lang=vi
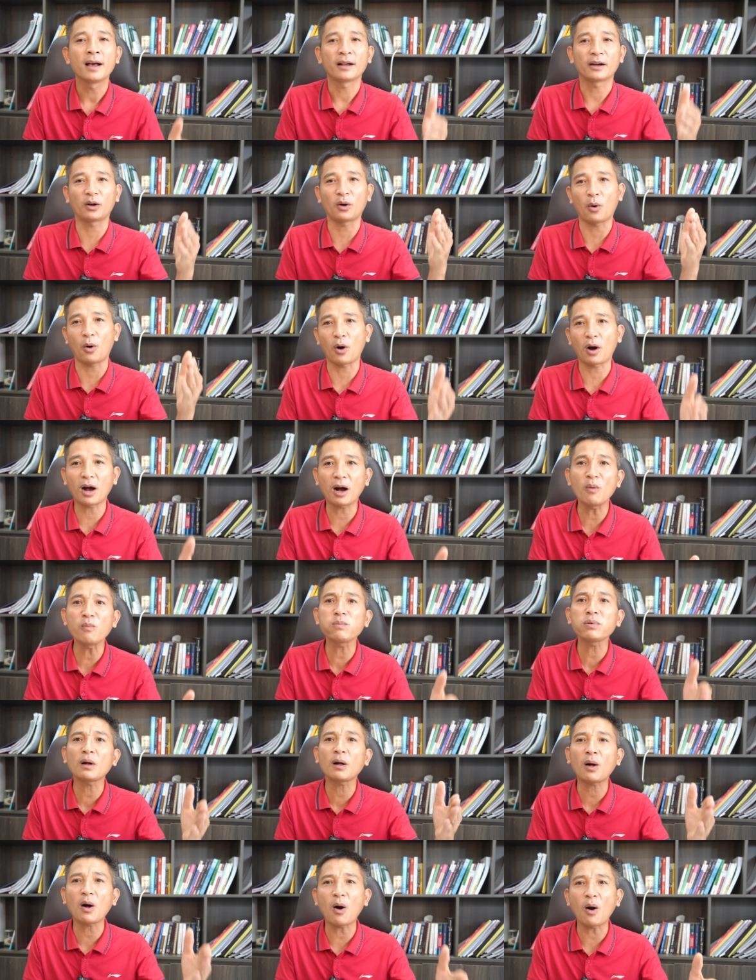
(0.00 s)
nó
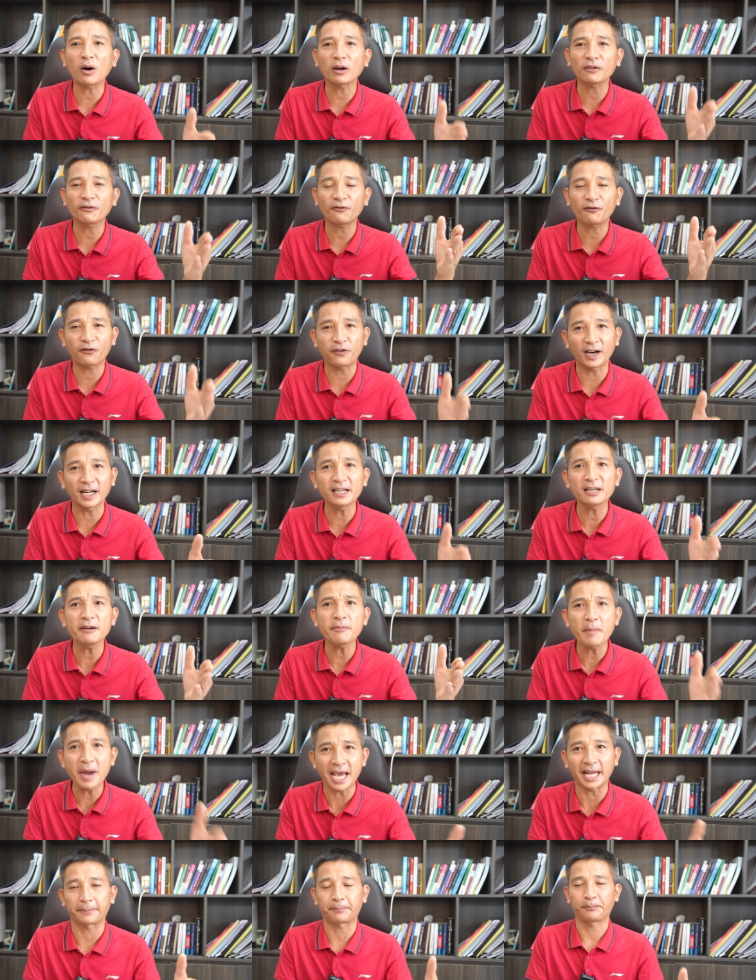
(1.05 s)
không còn
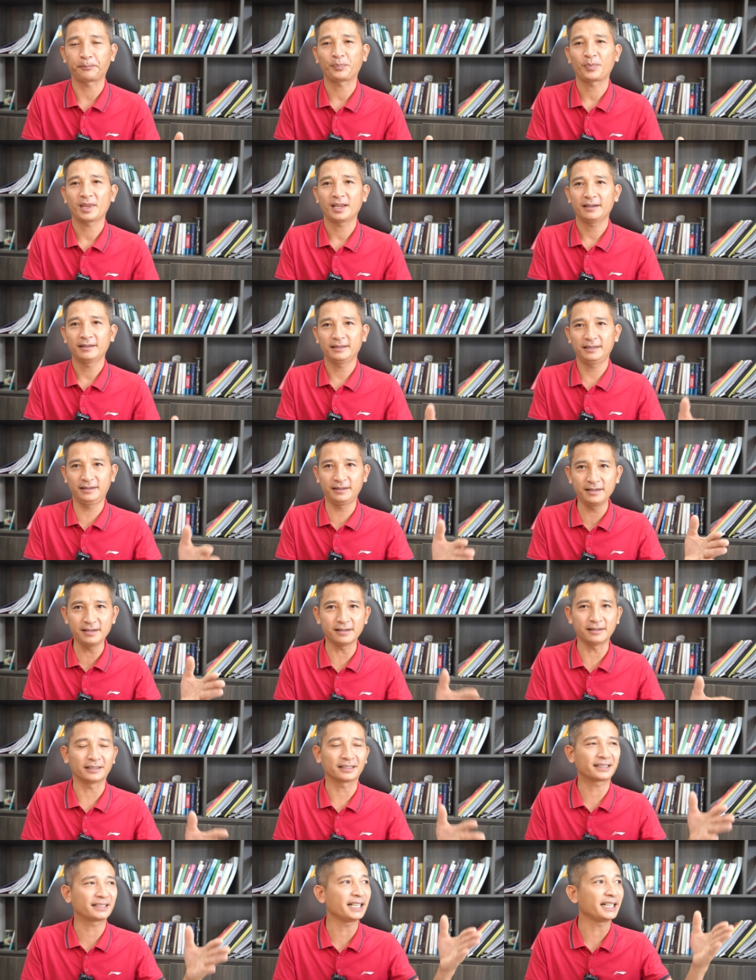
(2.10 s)
phân biệt
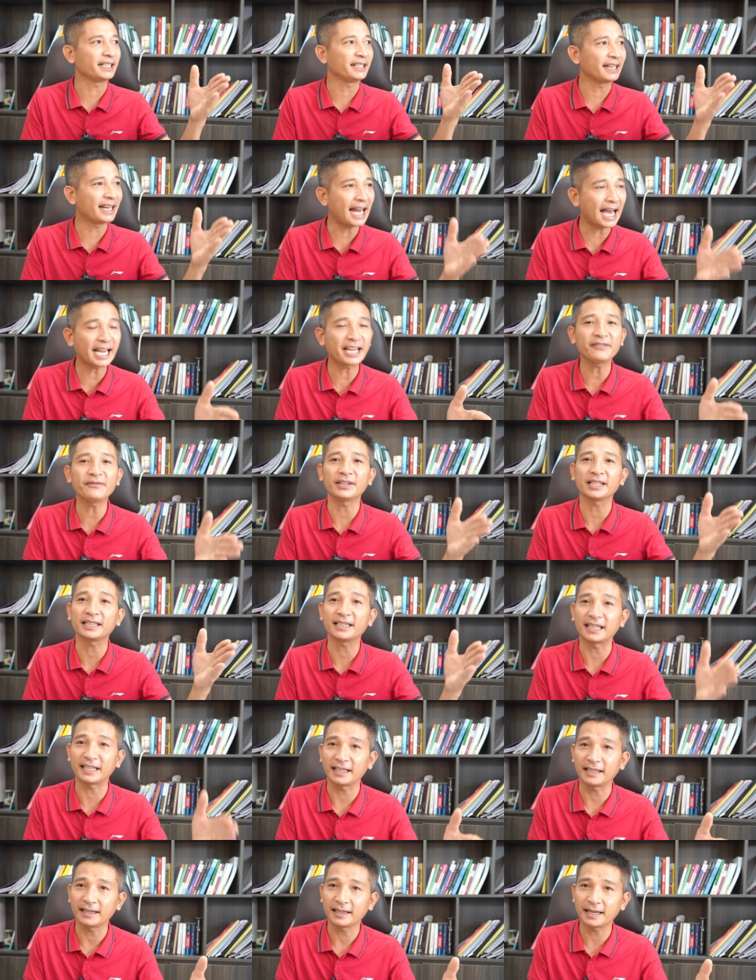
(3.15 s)
giữa tỉnh này với
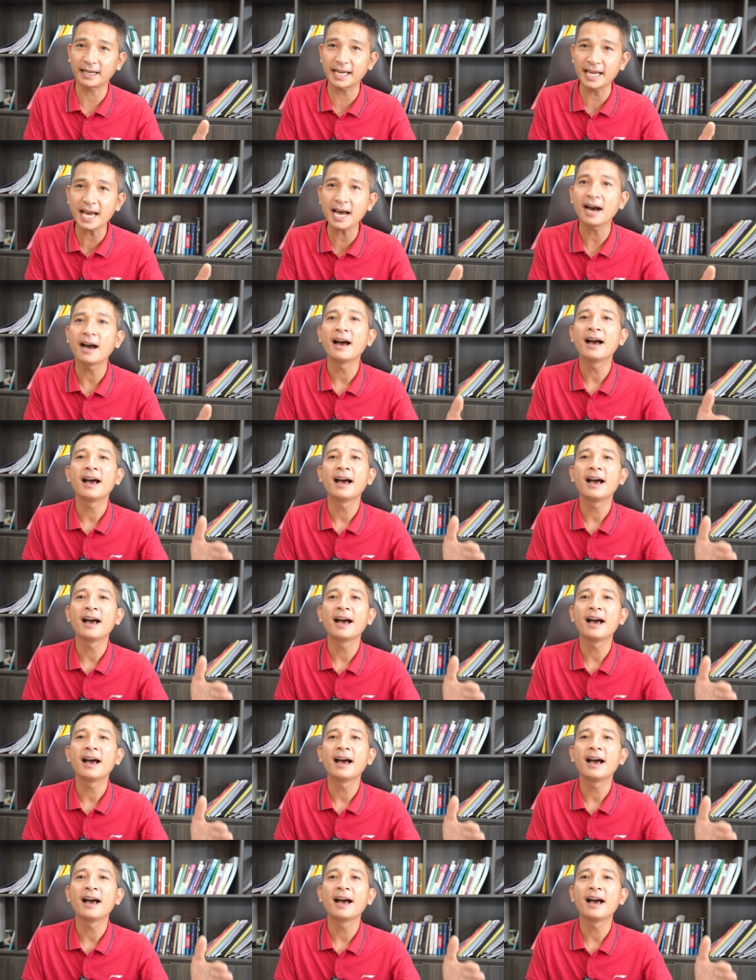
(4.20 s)
tỉnh kia